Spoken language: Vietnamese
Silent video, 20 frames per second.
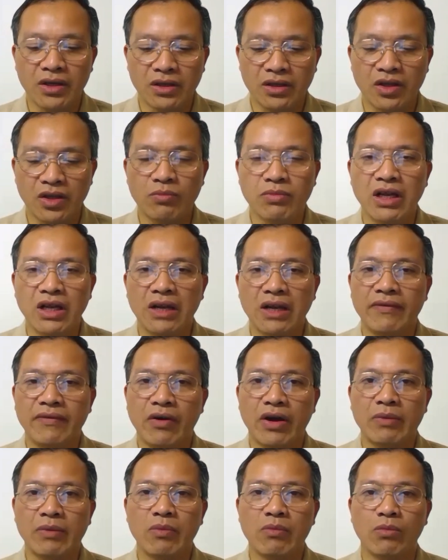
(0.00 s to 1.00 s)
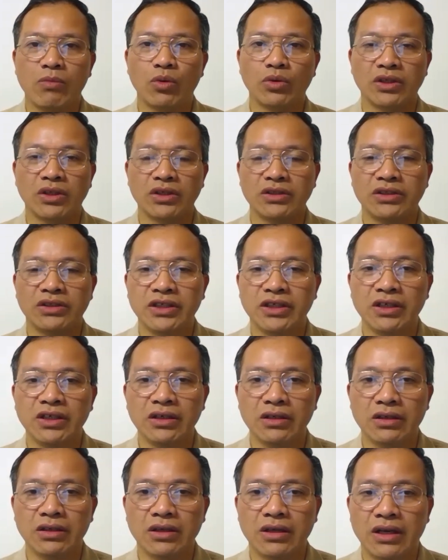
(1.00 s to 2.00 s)
lúc đấy là vào ngày 1 tháng 9
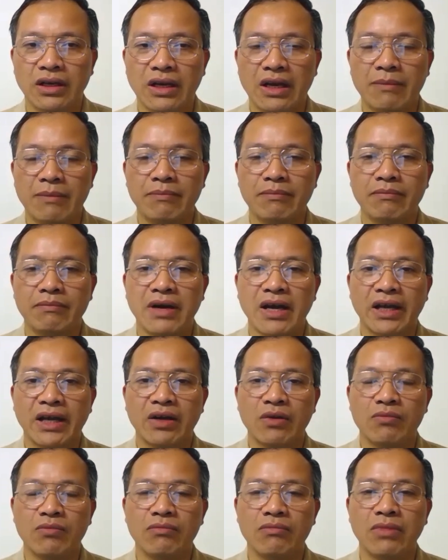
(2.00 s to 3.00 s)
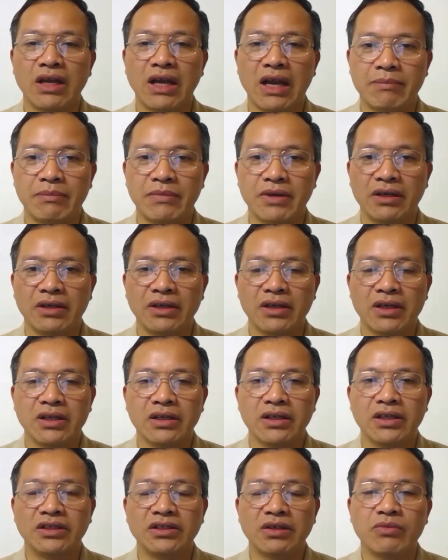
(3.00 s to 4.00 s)
năm 2015
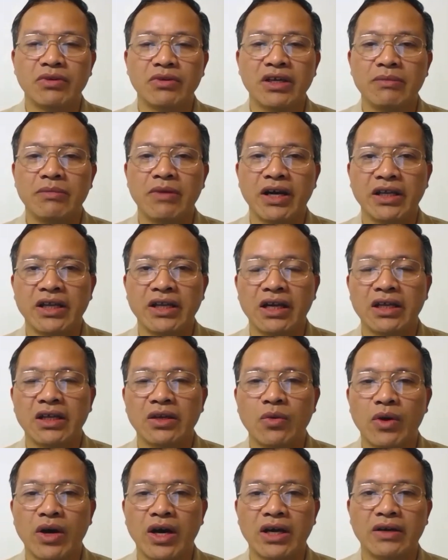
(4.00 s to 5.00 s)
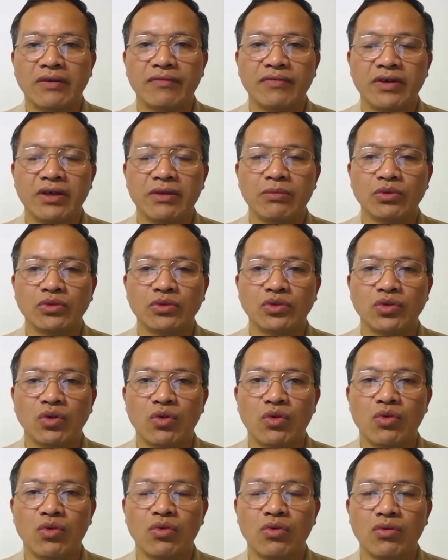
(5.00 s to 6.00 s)
thì trong khi mà anh đang liên hoan với một
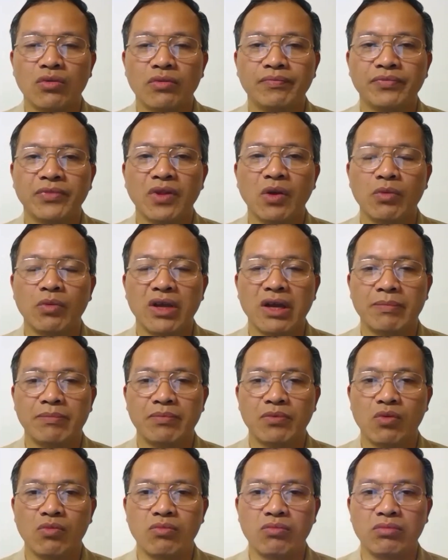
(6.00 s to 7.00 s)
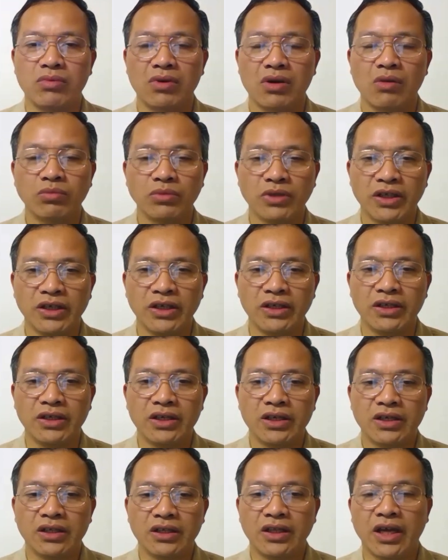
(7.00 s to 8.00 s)
số đồng nghiệp cùng công ty
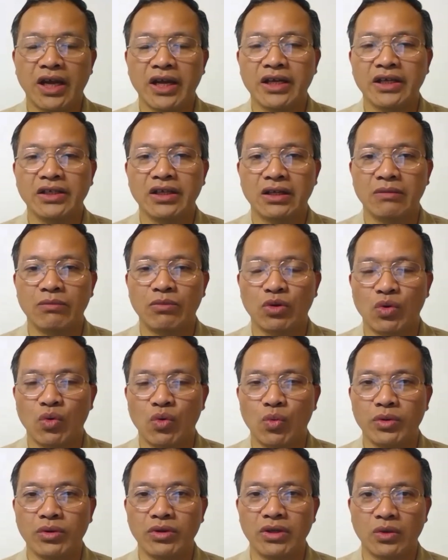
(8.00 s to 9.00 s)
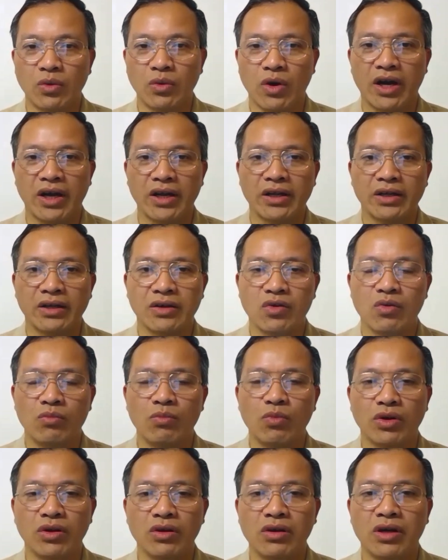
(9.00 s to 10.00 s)
thì anh nhận được một cú điện thoại của
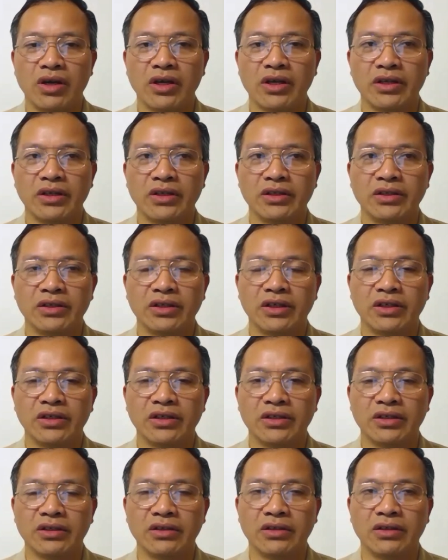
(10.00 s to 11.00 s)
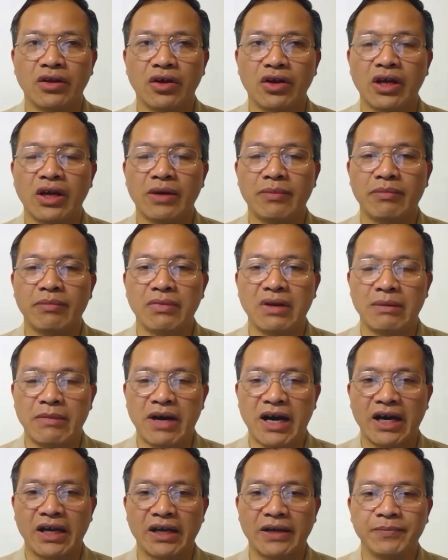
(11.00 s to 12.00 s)
một người uh, nói là
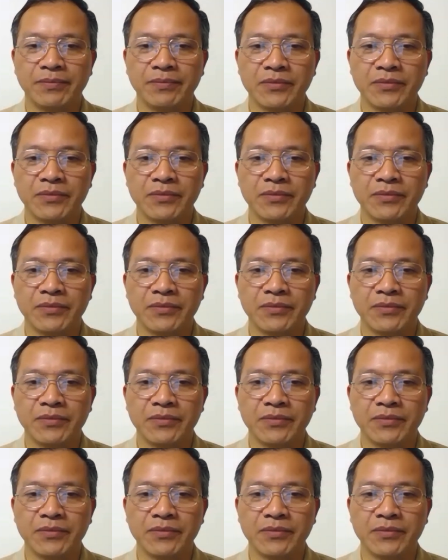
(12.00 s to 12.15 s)
đám bạn